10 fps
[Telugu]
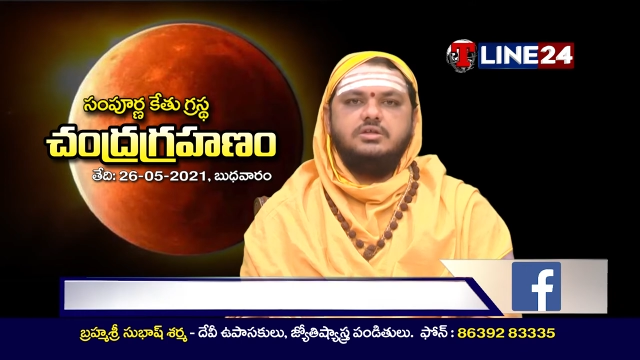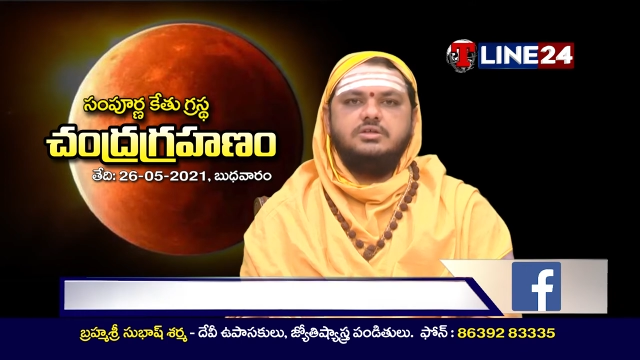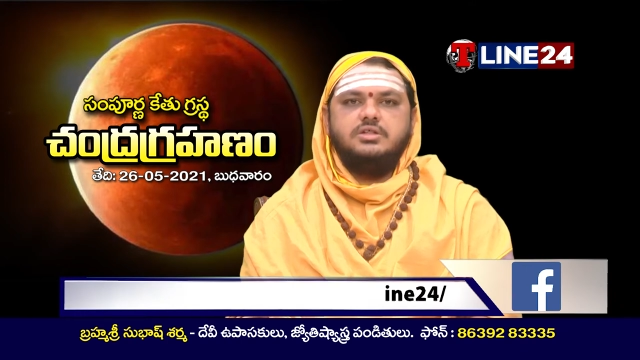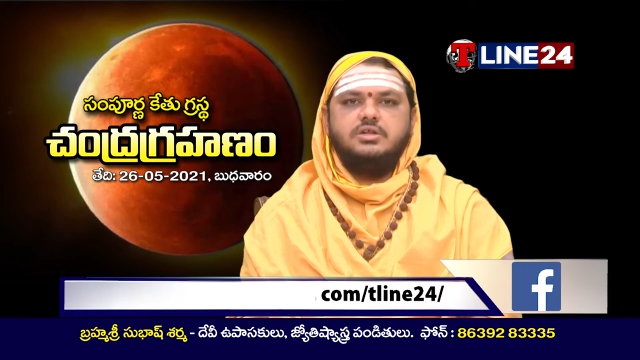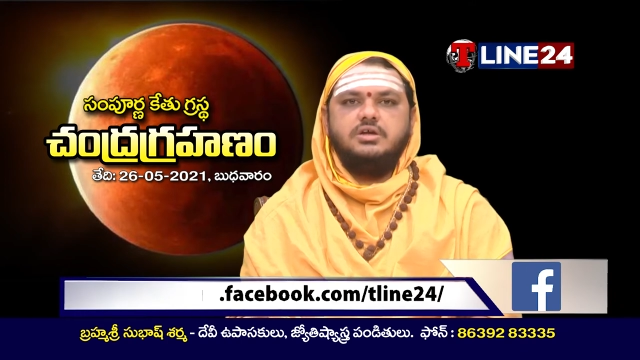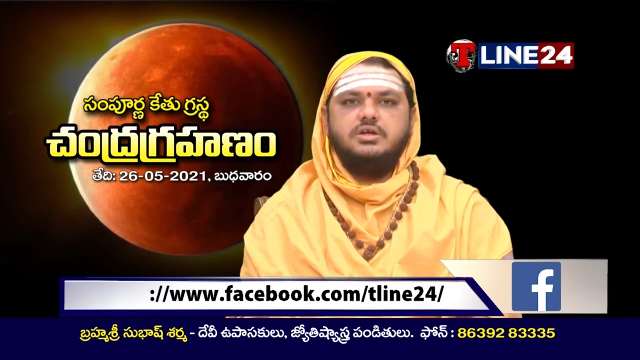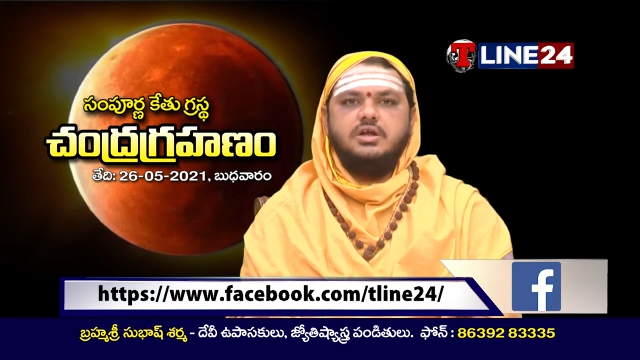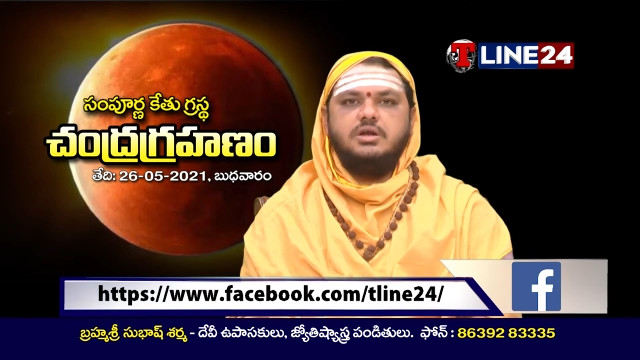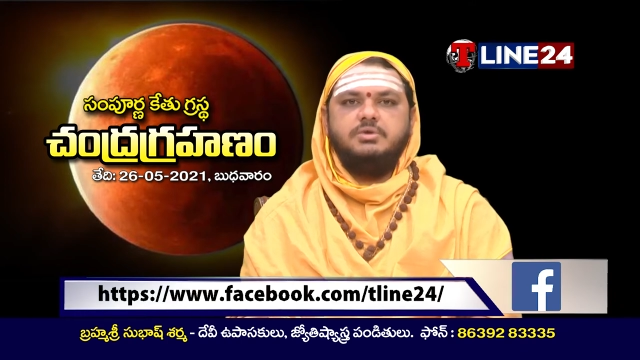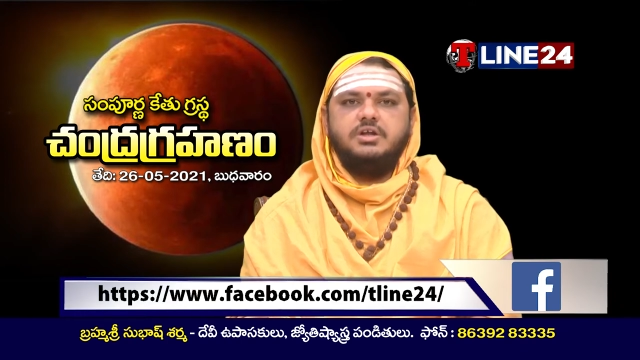
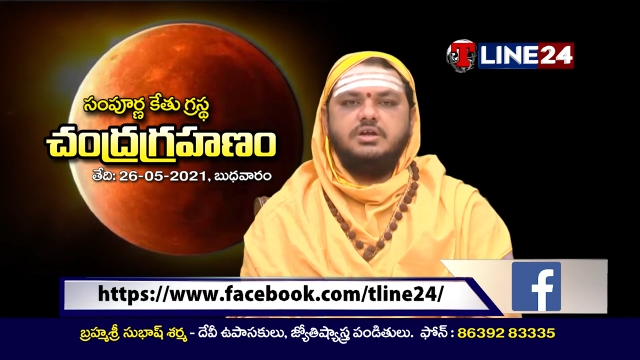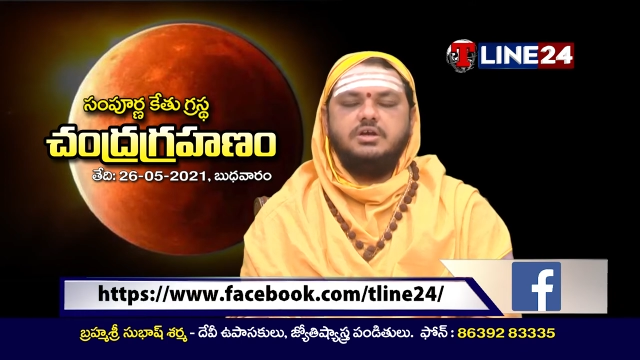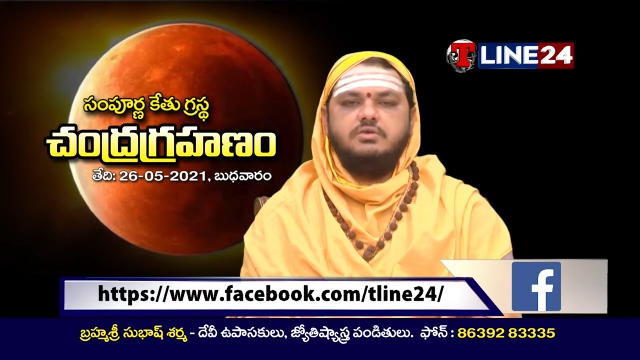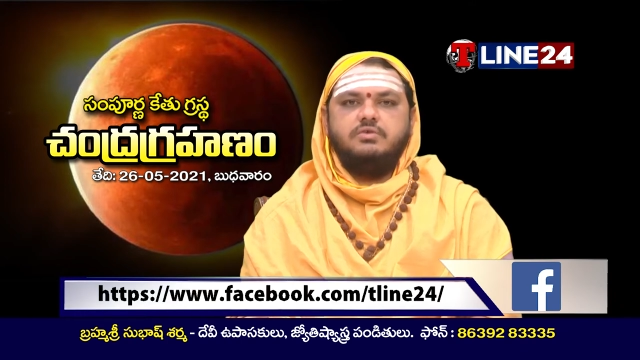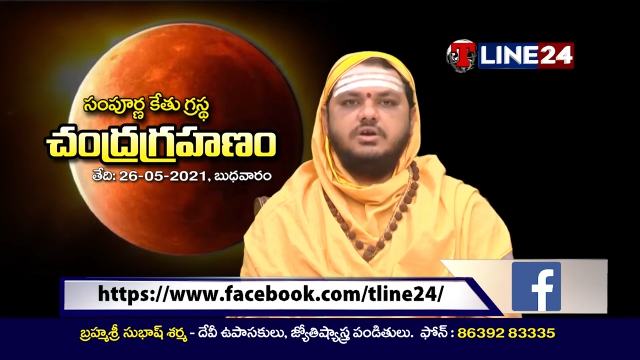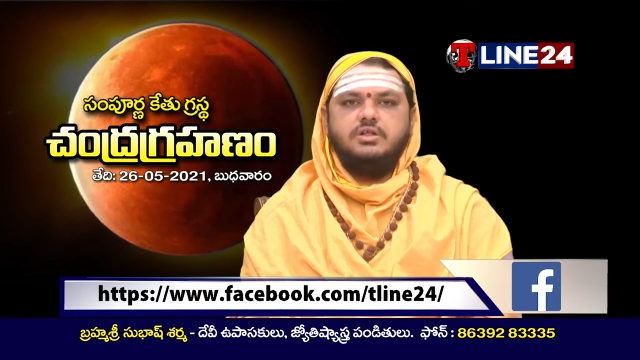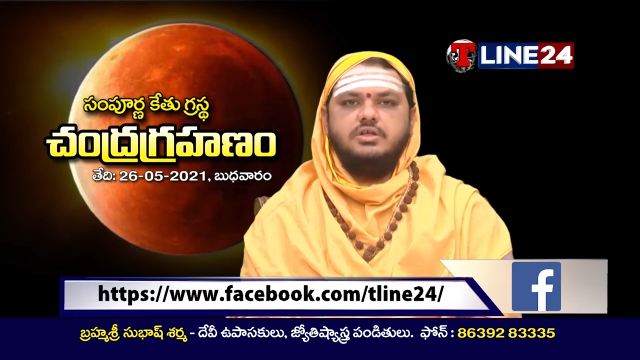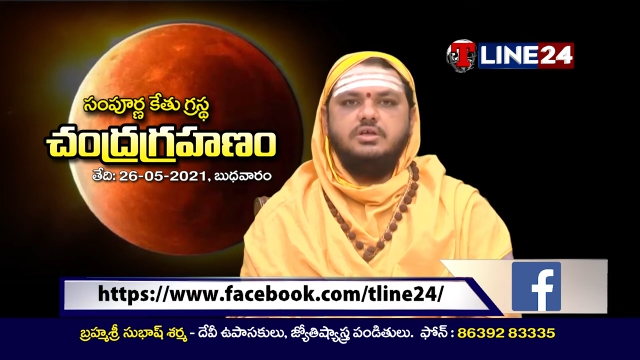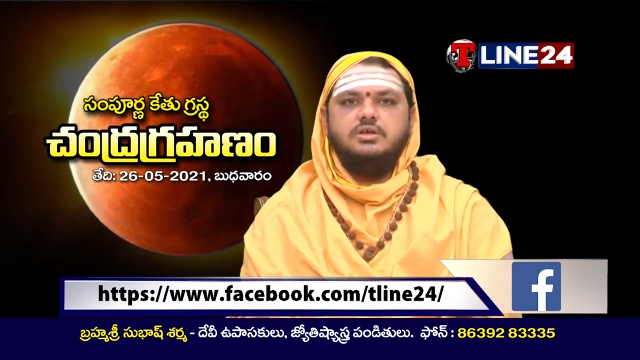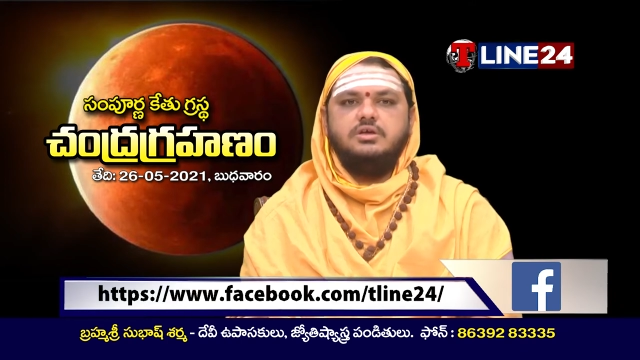చంద్రగ్రహణం
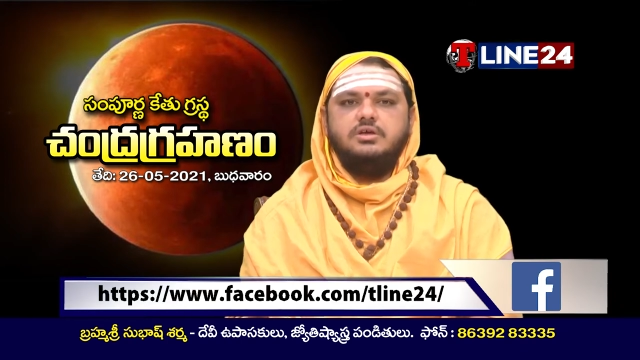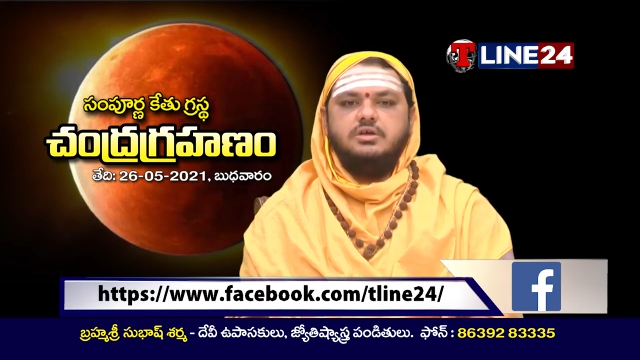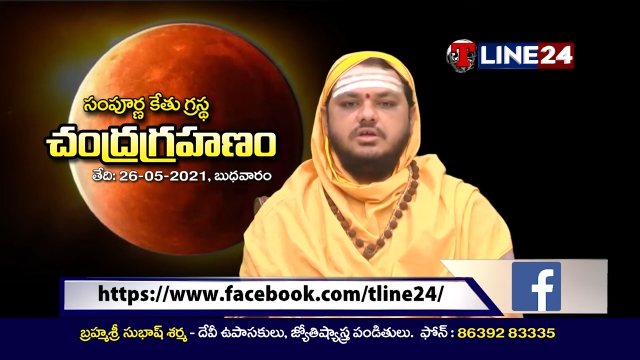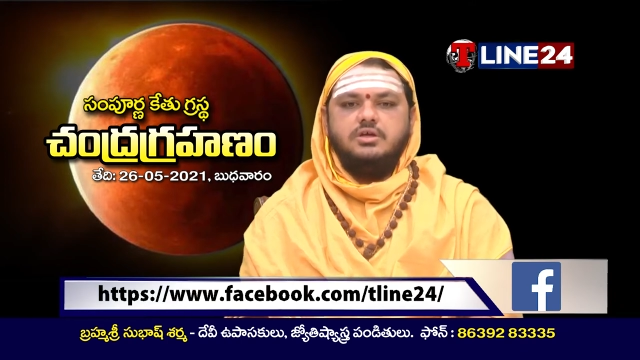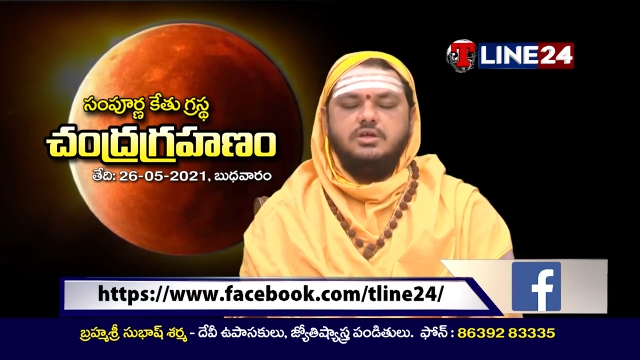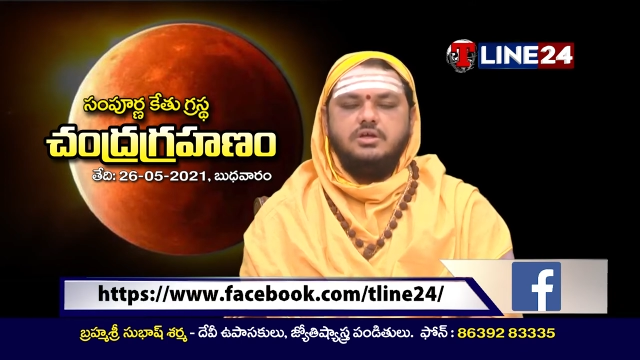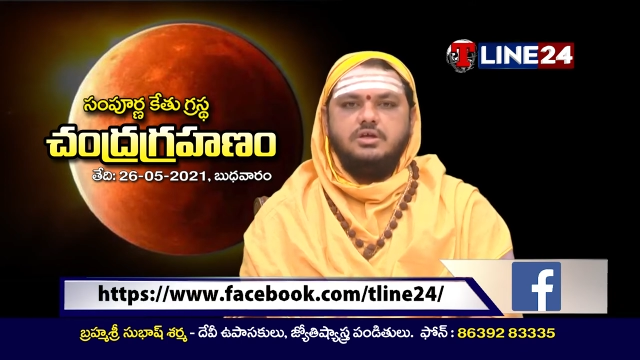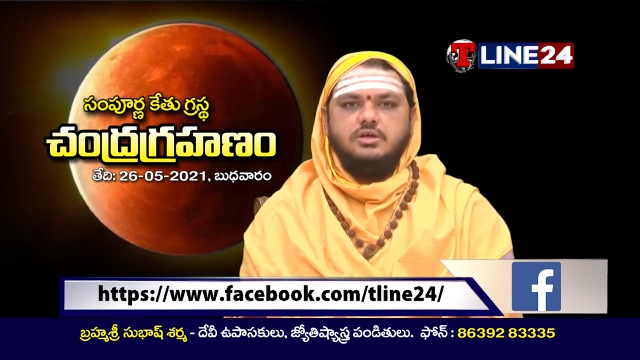అనేటటువంటిది ఈ